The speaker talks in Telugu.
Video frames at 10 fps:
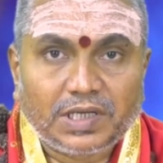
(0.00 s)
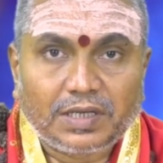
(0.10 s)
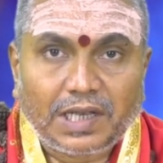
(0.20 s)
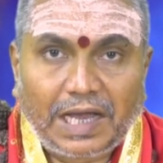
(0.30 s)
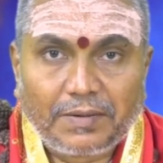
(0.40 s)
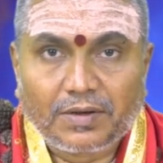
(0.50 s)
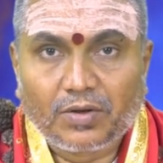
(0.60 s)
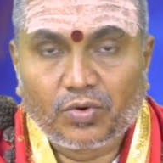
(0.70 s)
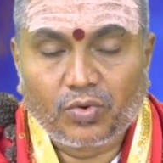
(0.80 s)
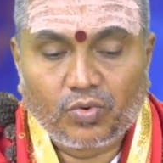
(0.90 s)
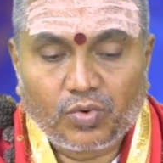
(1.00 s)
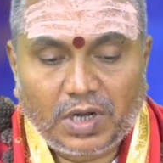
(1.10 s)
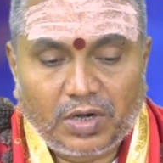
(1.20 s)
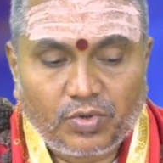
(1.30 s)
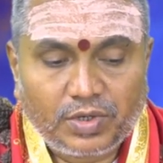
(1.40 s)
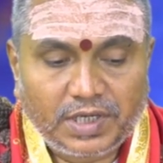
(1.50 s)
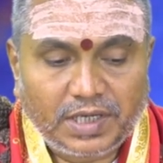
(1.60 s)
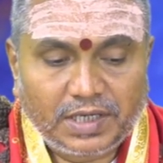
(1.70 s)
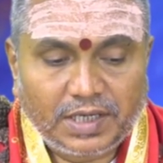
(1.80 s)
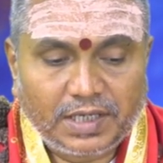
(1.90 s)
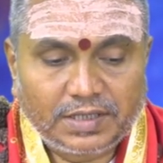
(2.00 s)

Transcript: మరి లాభంలో గురువు ఉన్నాడు అంటే కనుక